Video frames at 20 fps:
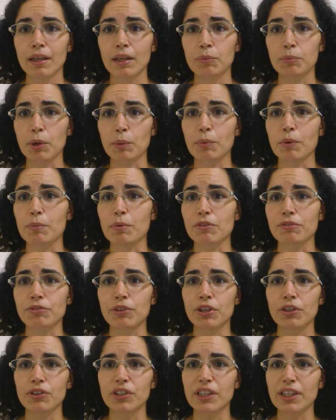proprio
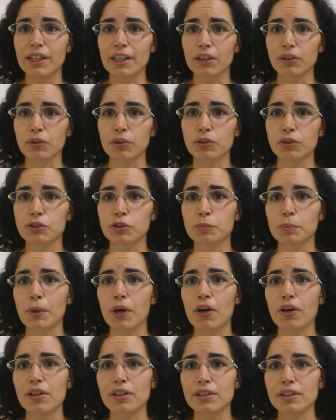profilo dedicato allo
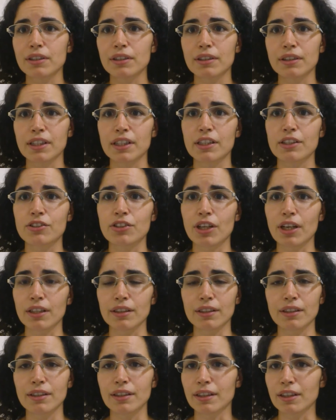sport, chi ce l'ha
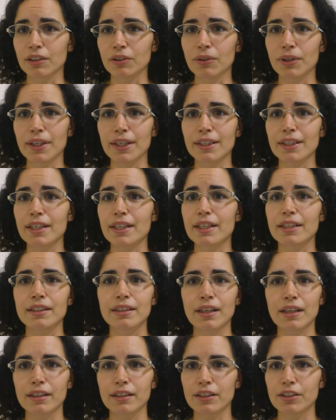dedicato alla
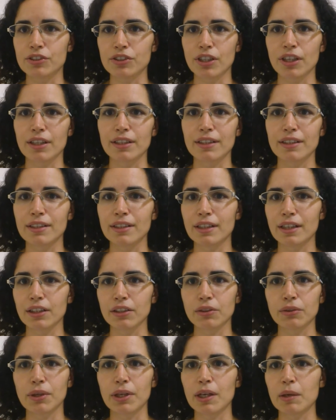dieta, chi ce l'ha
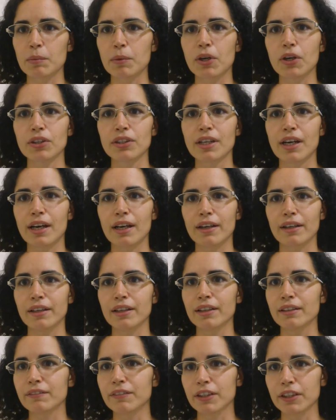dedicato alla moda
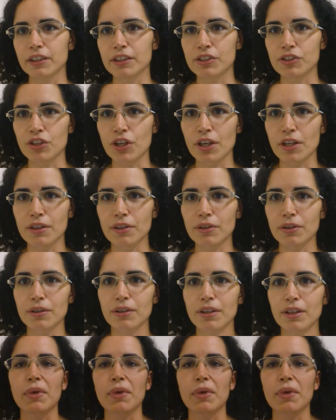e via dicendo.